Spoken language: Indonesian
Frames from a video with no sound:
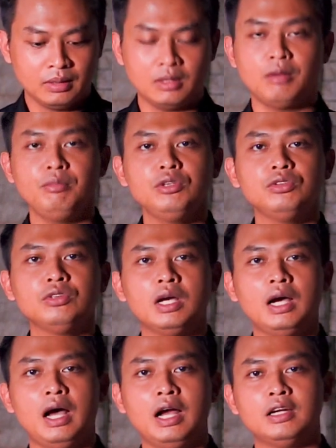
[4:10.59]
Tetapi
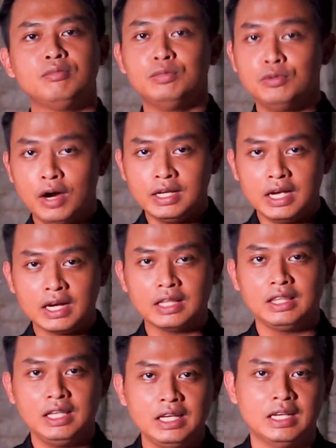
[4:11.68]
juga ada buah yang
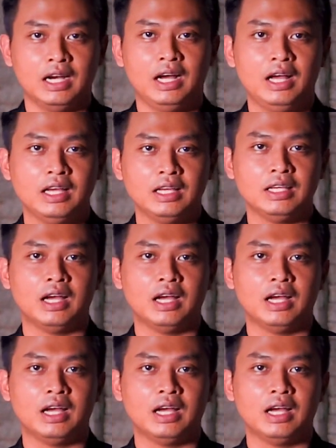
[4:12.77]
ketiga